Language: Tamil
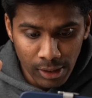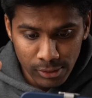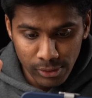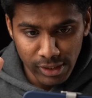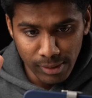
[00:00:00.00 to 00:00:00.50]

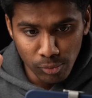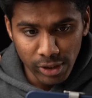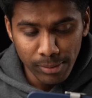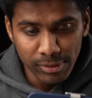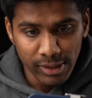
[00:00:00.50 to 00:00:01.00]
ஸோ இது நீங்கள் மூணு
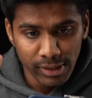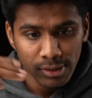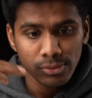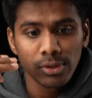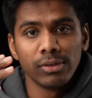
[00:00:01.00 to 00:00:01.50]
டைம் தட்டுங்க
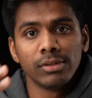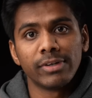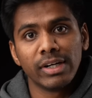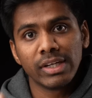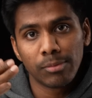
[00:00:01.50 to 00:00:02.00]
ஸோ அது வந்து
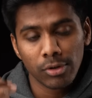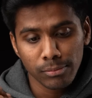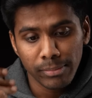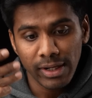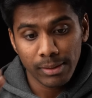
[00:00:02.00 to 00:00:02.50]
ஃப்ரண்ட்
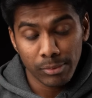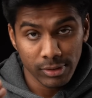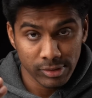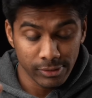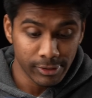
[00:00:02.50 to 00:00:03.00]
கேமராவுக்கும் பேக்
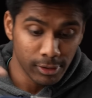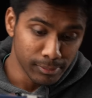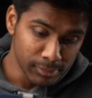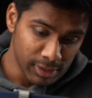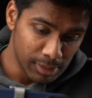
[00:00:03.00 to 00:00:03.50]
கேமராவுக்கும் ஷிஃப்ட்
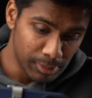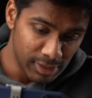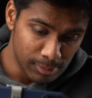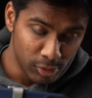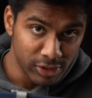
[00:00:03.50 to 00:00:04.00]
ஆகும் அதே
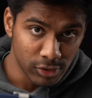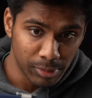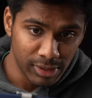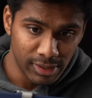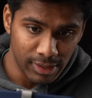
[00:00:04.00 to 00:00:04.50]
மாதிரி நம்ம முன்னாடி சொன்ன
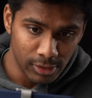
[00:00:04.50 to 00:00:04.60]
மாதிரி இந்த